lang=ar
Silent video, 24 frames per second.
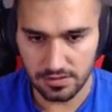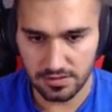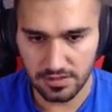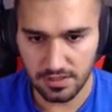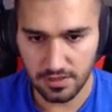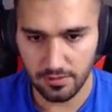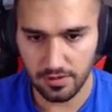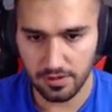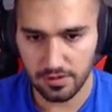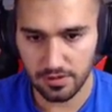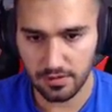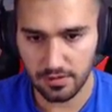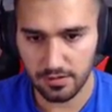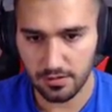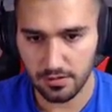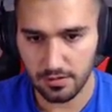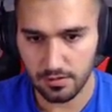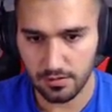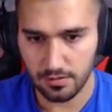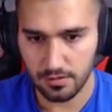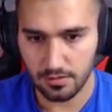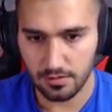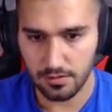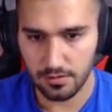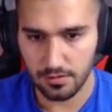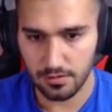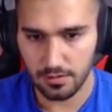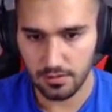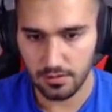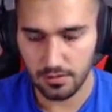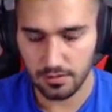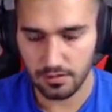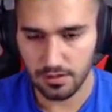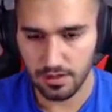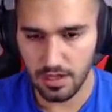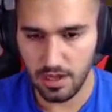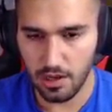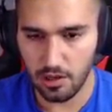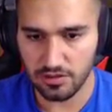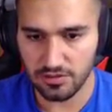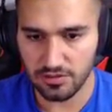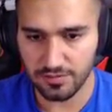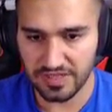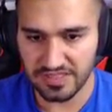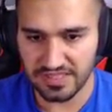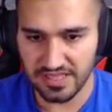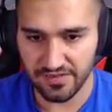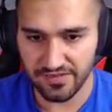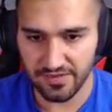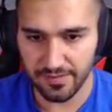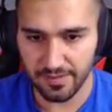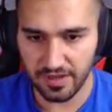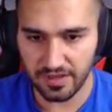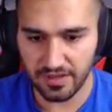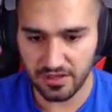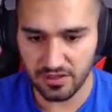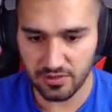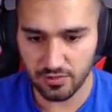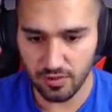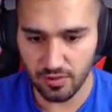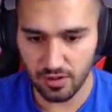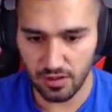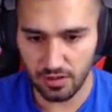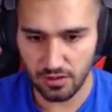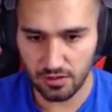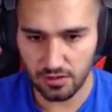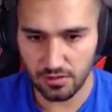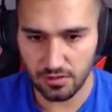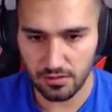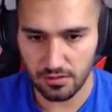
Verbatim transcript: تمام ناخذ مسافة بعيدة شوي